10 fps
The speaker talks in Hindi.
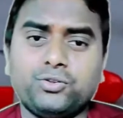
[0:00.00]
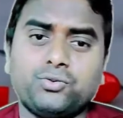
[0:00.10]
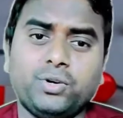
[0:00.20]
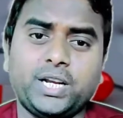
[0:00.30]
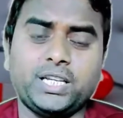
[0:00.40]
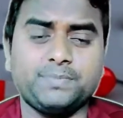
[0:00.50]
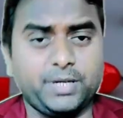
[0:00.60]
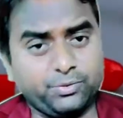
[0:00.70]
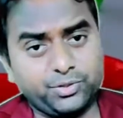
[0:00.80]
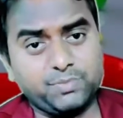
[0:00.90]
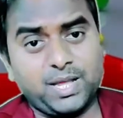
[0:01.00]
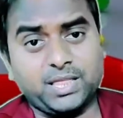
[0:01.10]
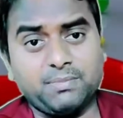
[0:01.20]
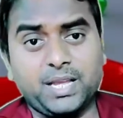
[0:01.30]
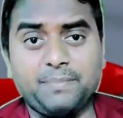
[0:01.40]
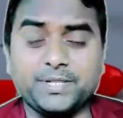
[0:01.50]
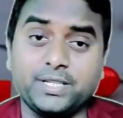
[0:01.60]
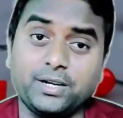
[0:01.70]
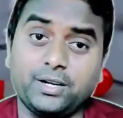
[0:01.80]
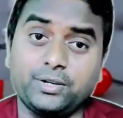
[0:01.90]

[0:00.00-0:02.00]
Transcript: वीडियो को शुरू करने से पहले कुछ बातें मैं यहाँ पे शेयर